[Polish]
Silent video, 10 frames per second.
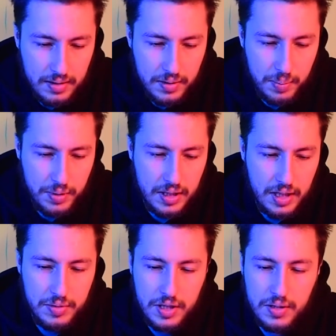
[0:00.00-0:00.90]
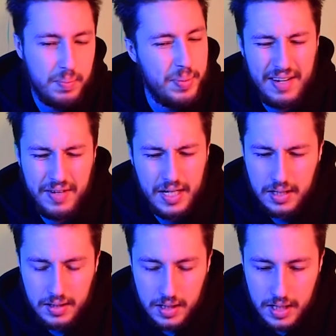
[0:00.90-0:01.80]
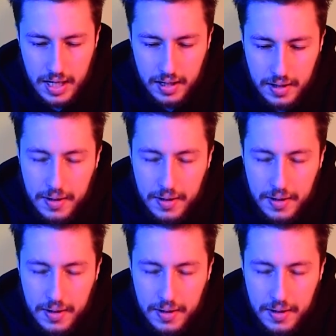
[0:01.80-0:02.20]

no poza tym, że są prawie identyczne,